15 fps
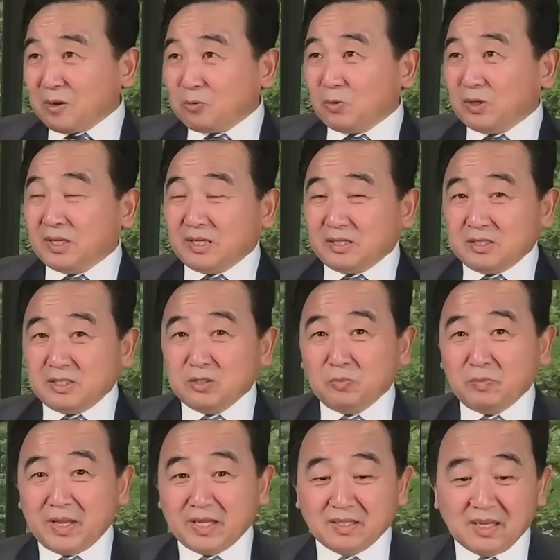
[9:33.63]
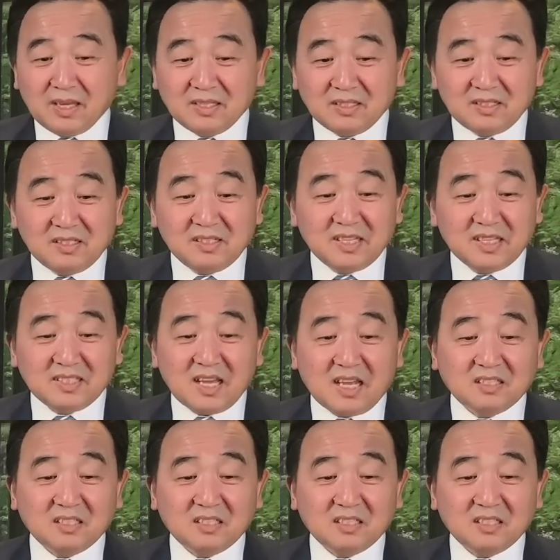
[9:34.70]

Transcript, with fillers: 国领袖面前直接讲